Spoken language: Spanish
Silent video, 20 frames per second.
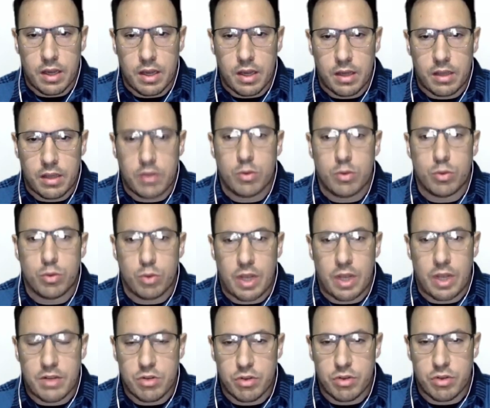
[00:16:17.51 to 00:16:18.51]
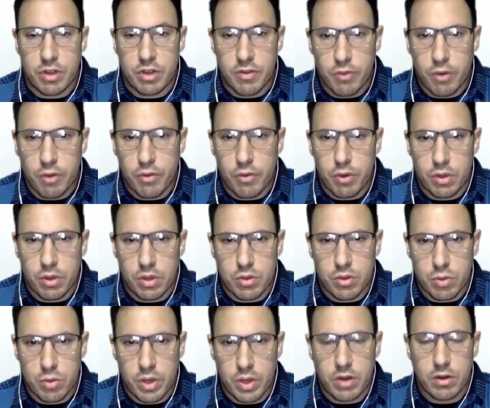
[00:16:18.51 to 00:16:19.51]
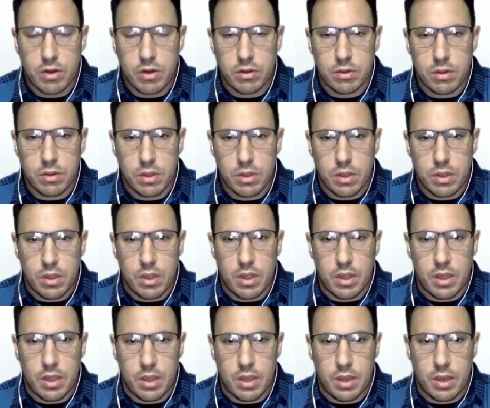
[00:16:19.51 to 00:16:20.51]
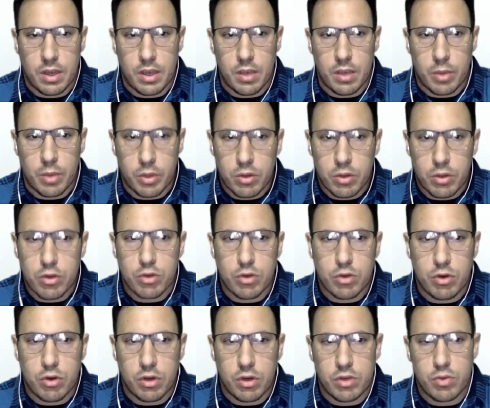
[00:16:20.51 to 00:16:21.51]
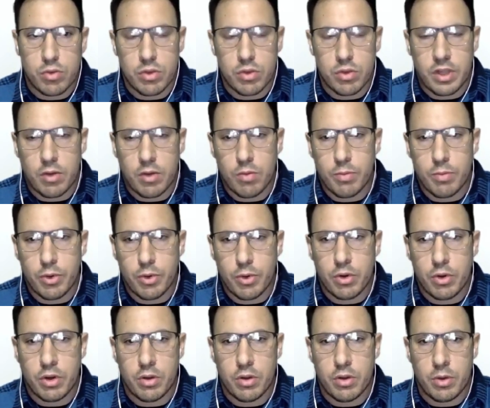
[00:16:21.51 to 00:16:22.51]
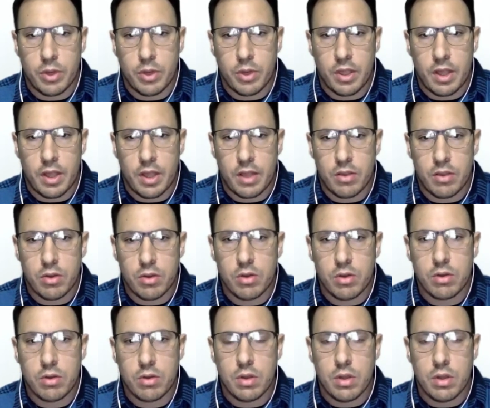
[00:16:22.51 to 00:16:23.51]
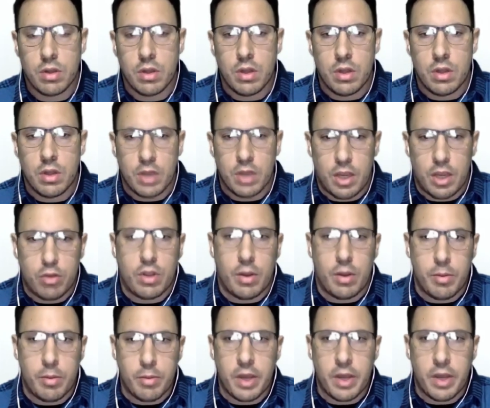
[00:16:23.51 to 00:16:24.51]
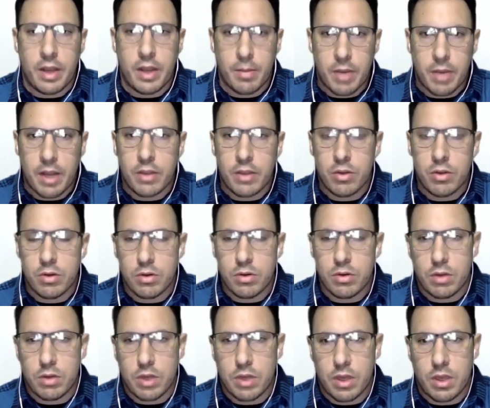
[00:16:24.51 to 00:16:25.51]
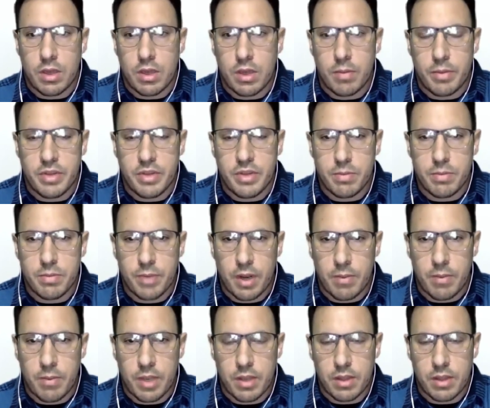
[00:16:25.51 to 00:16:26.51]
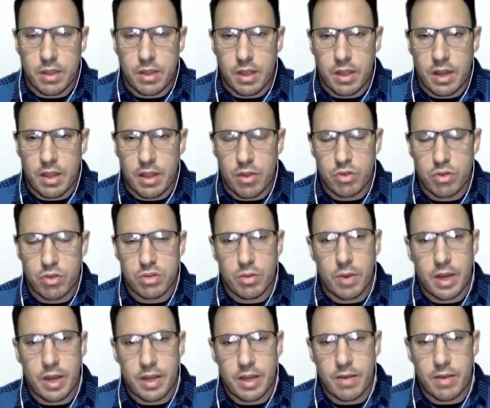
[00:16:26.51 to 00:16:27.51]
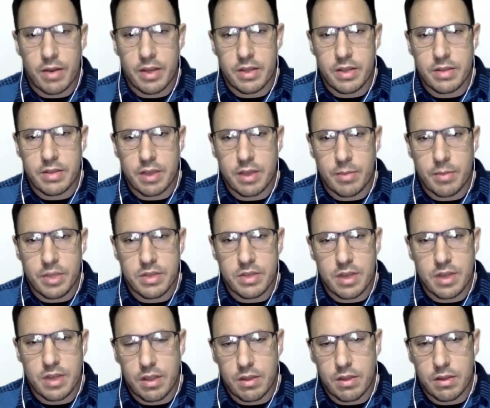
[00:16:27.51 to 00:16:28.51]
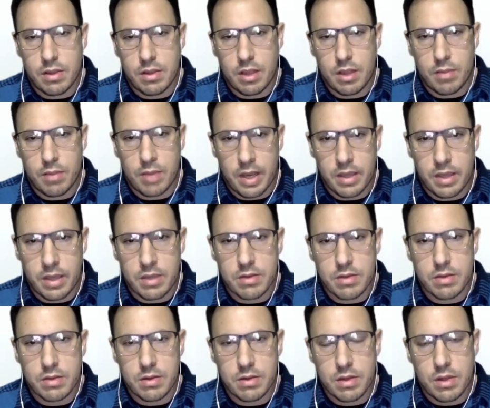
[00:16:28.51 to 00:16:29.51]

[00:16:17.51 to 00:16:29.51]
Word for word: reestructuración del fósforo en el suelo. Eh, y bueno, estos son los resultados un poco que nos viene dando. Esto también va de la mano principalmente de la dosis variables en semillas en maíz,